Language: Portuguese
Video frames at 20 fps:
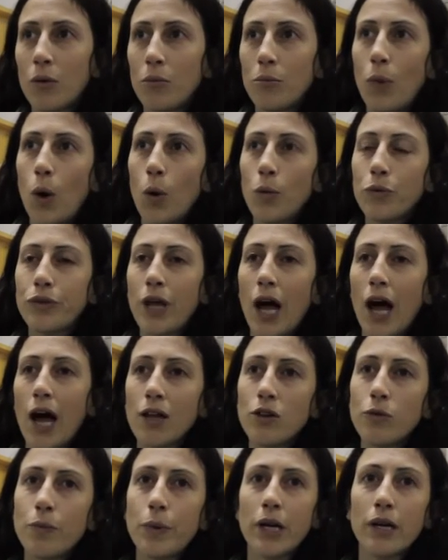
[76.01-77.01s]

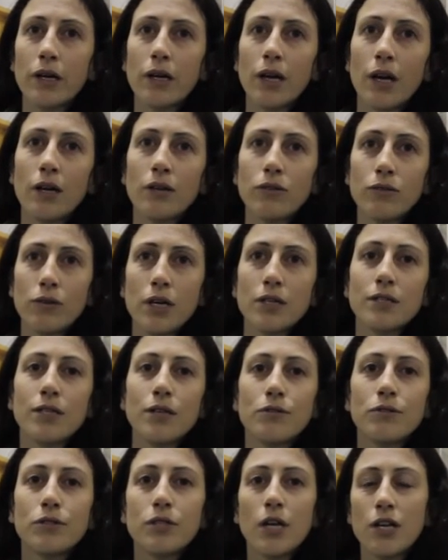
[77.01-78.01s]
montado para que a
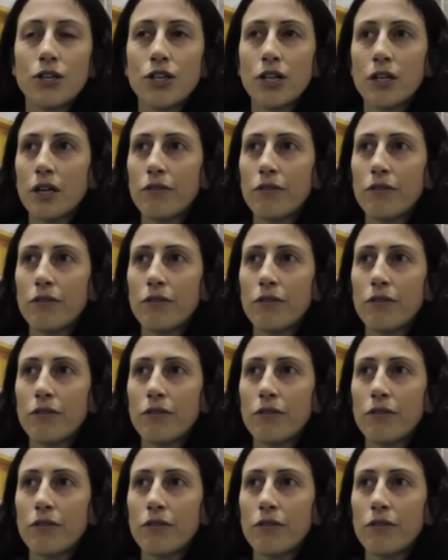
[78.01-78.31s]
educação seja,